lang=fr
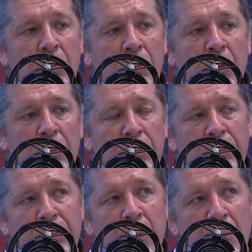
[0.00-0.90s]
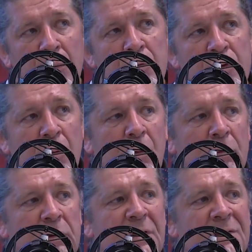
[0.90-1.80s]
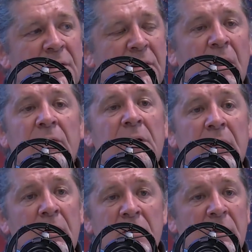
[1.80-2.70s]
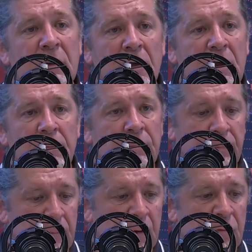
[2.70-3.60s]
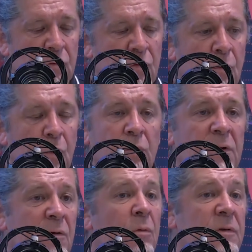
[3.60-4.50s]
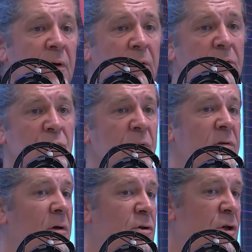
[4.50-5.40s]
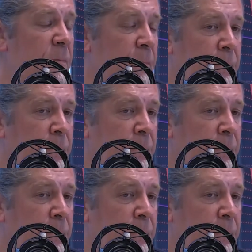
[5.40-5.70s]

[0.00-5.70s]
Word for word: beaucoup beaucoup de gens ont cessé de naviguer là, cette année. Hein, ce sont beaucoup des anciens, des gens assez âgés.